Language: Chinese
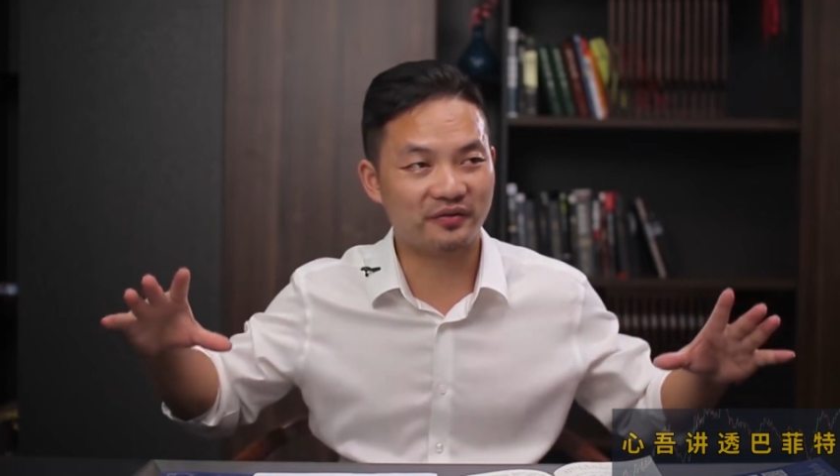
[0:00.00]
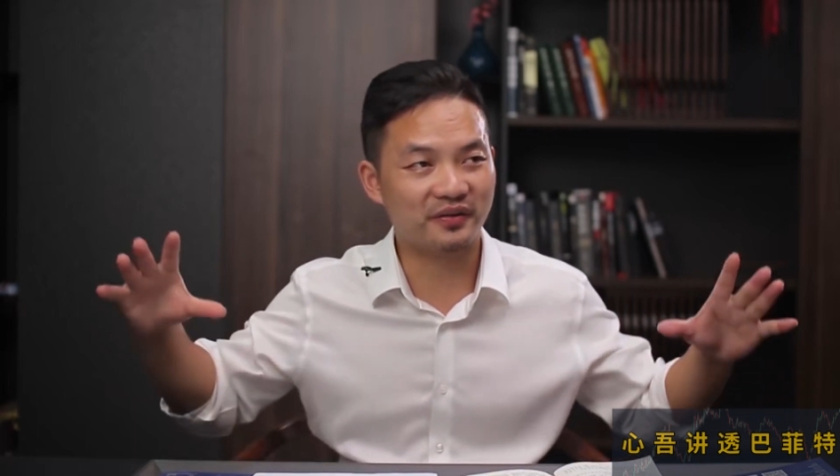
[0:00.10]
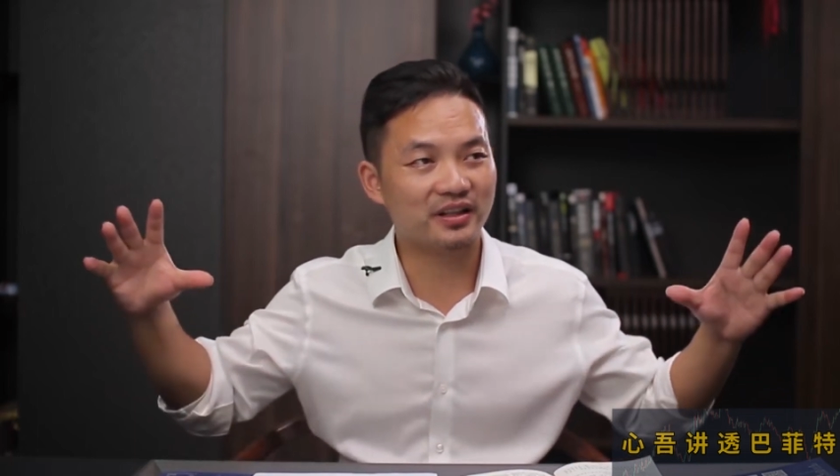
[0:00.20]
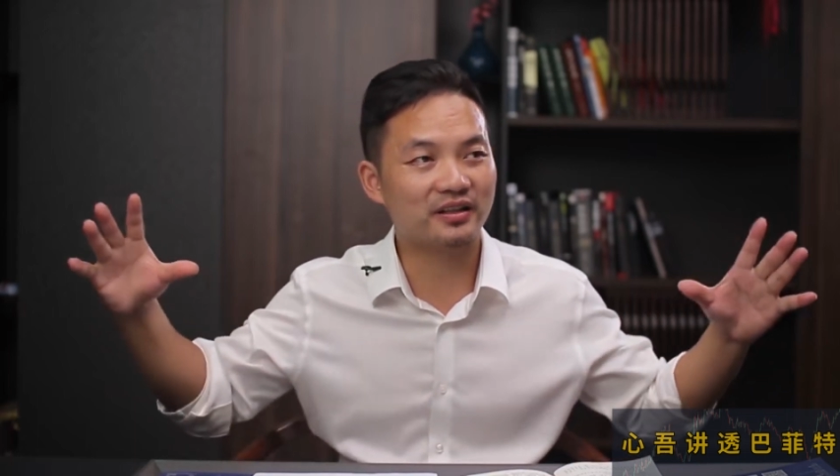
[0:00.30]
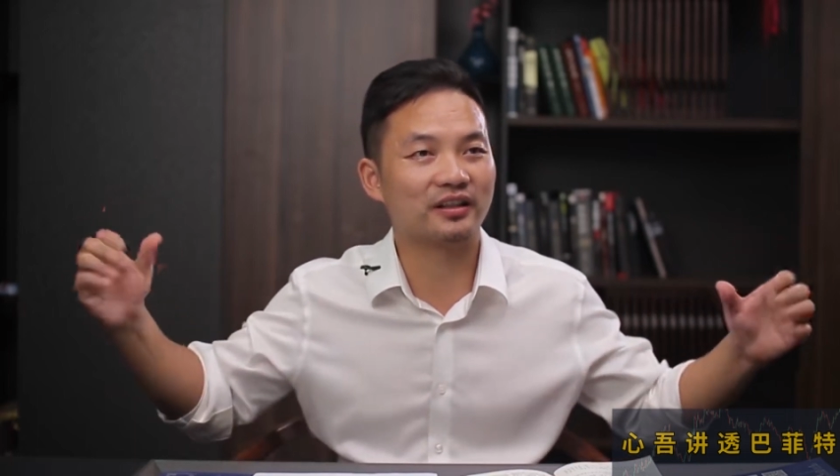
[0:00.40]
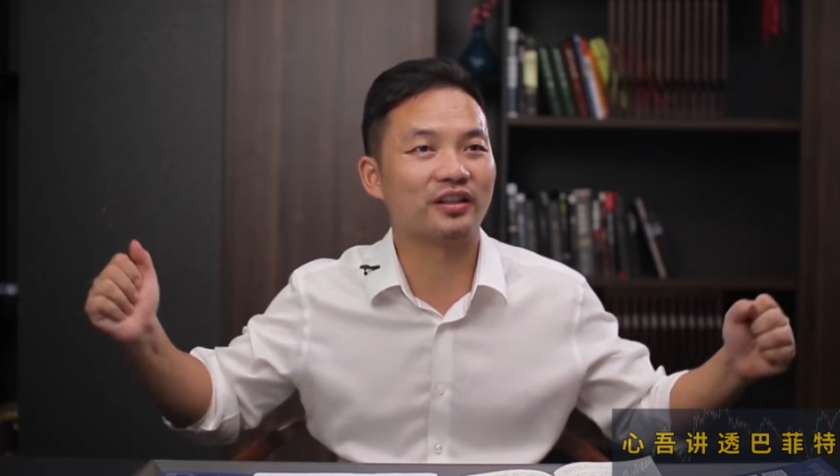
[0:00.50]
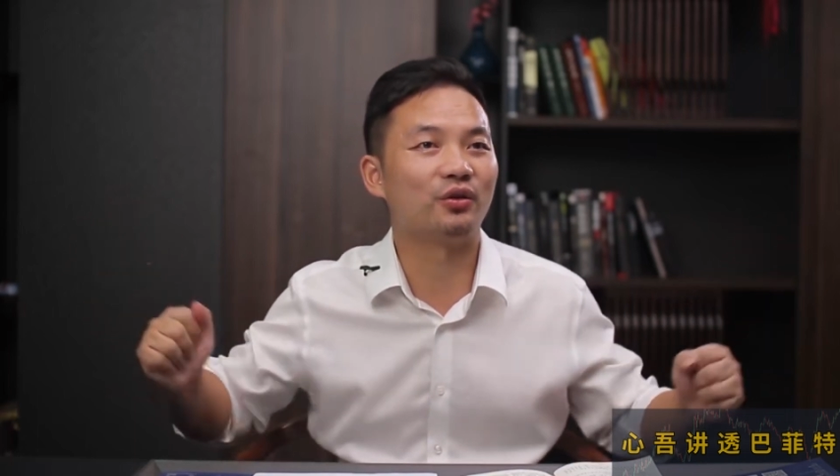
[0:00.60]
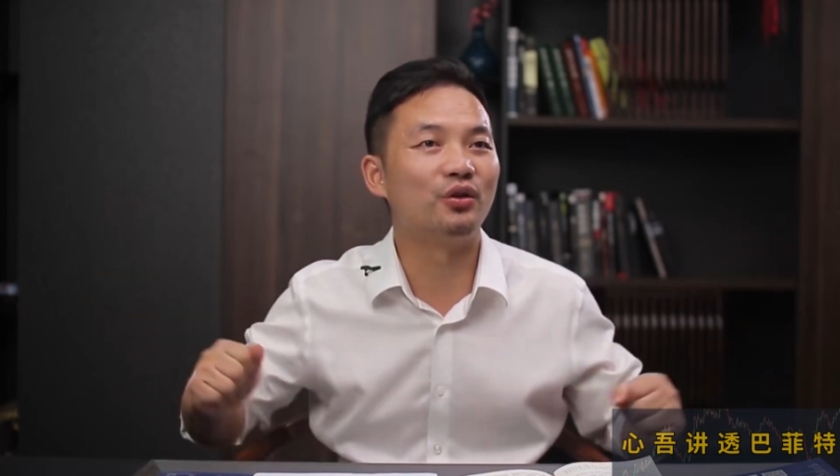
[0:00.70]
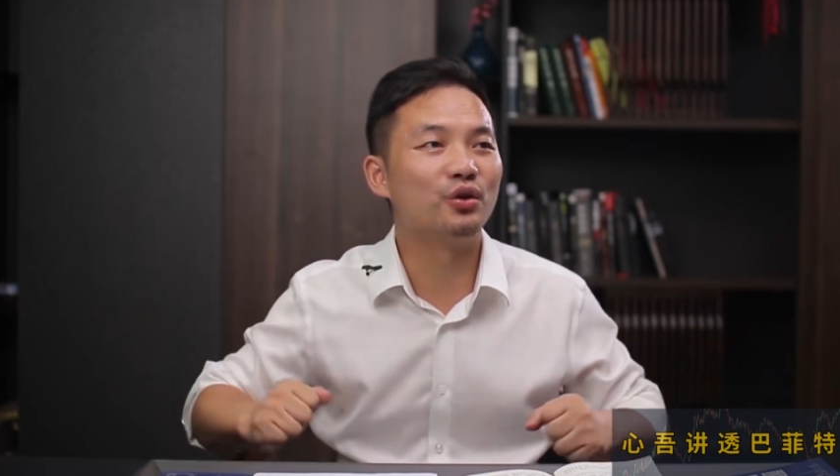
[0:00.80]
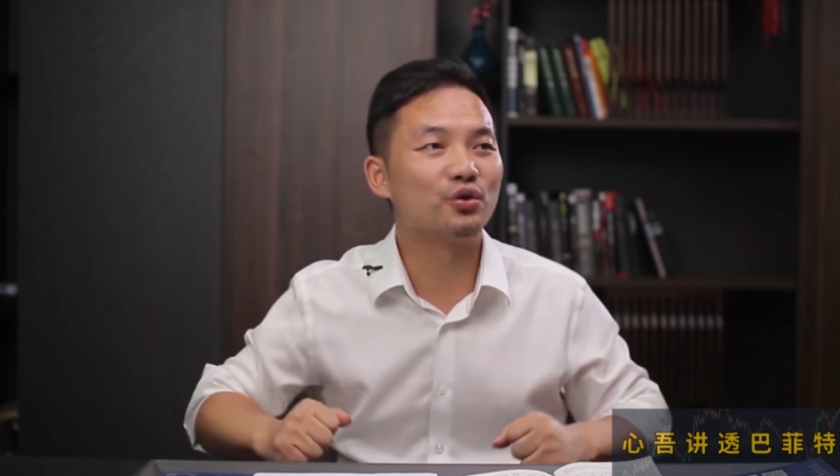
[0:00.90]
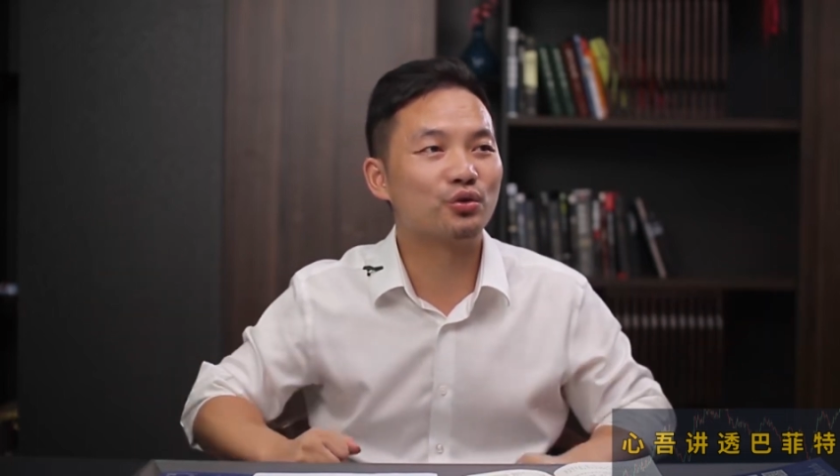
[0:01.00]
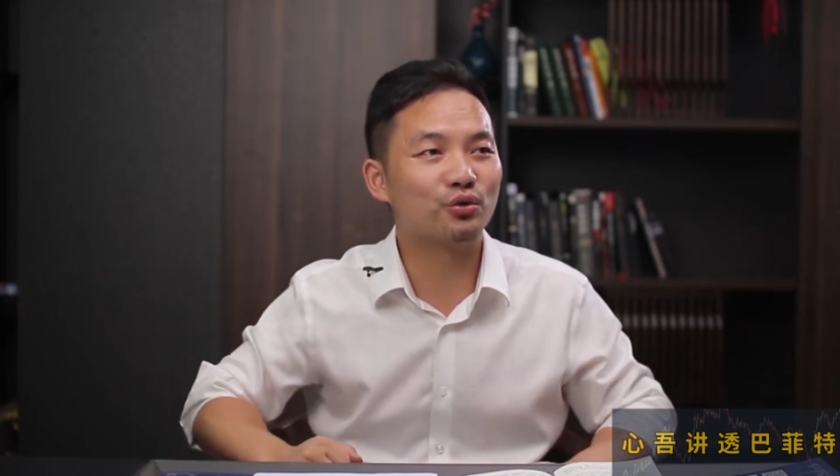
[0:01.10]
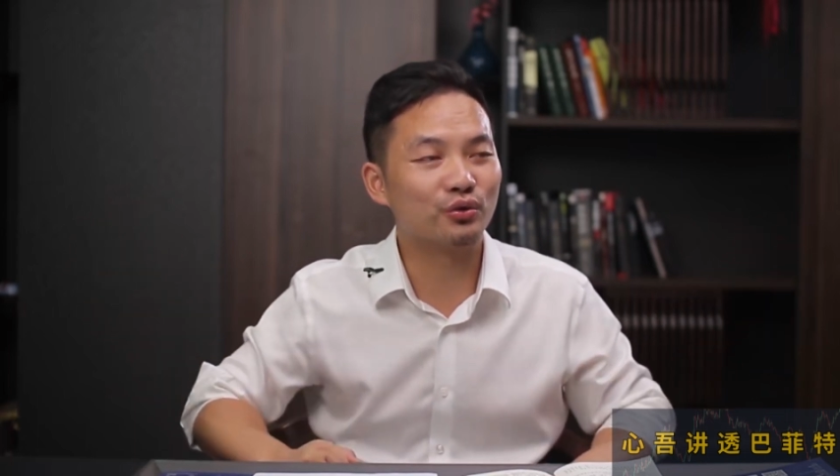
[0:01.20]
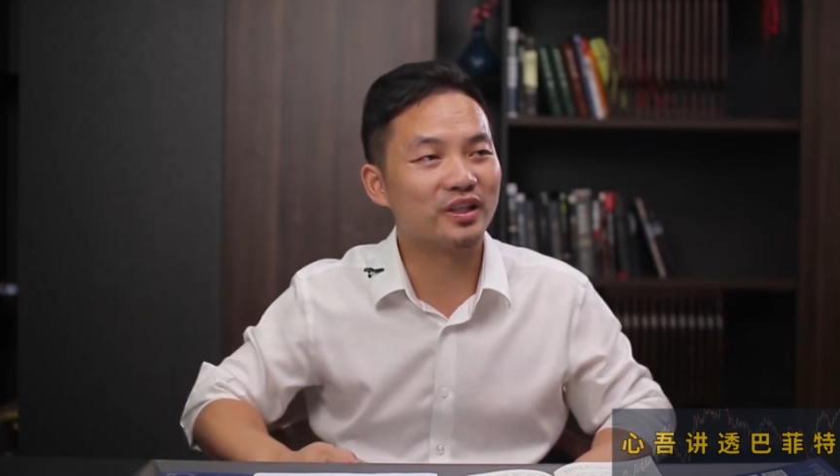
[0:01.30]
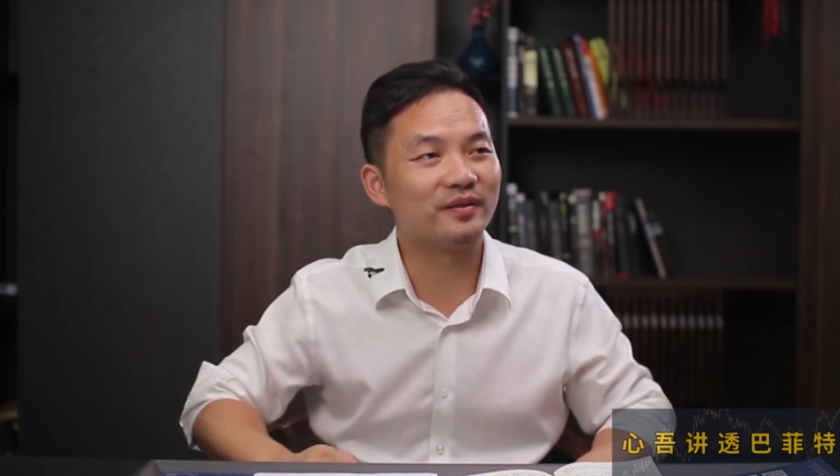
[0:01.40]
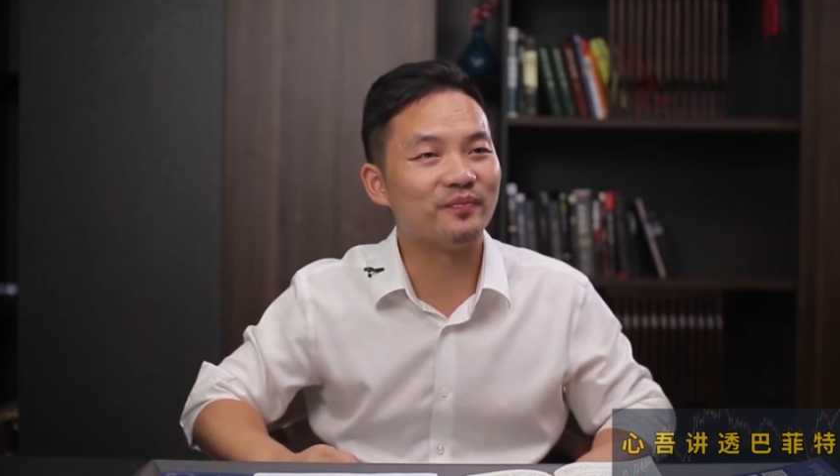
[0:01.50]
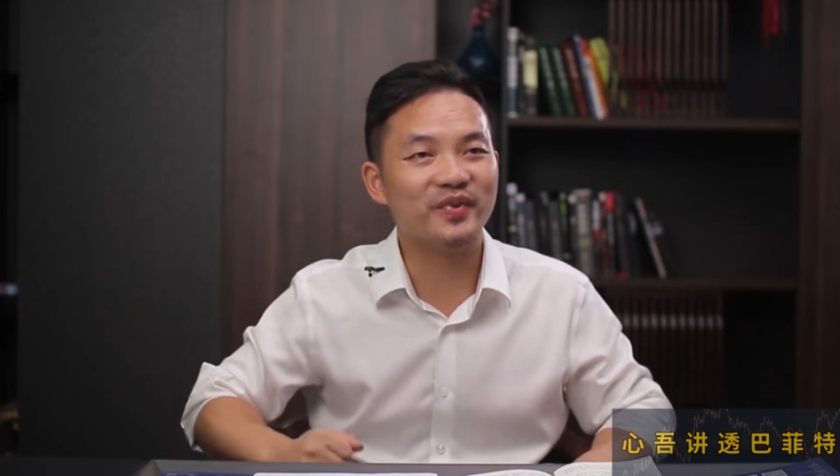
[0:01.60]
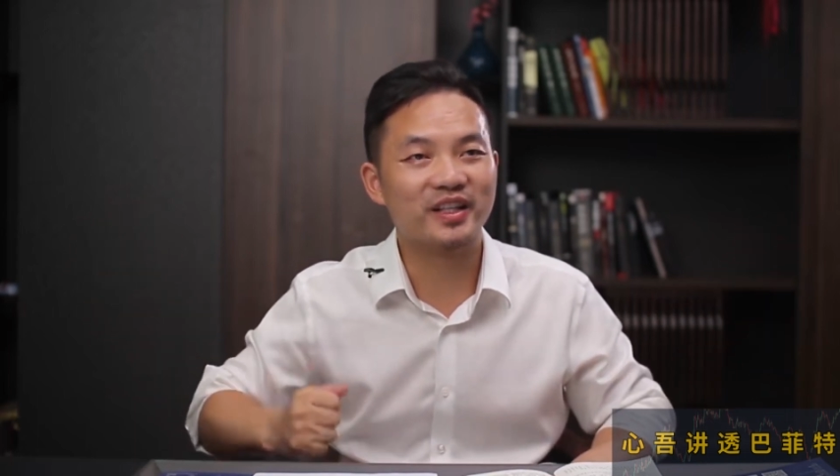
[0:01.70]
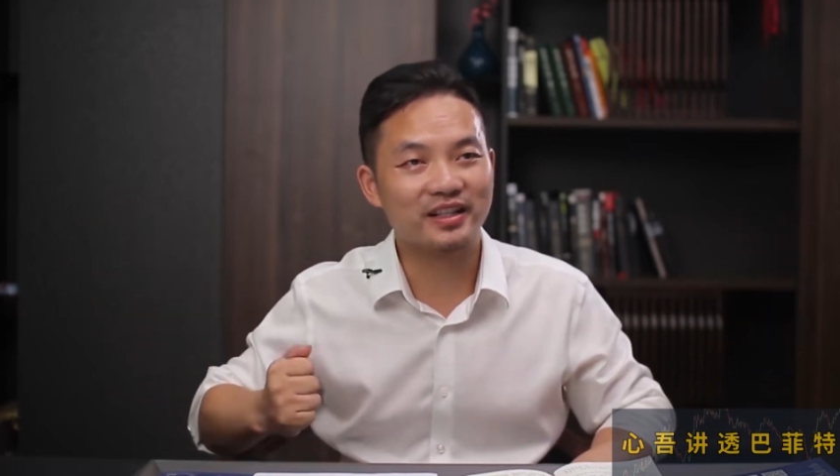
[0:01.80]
非常牛：苏秦、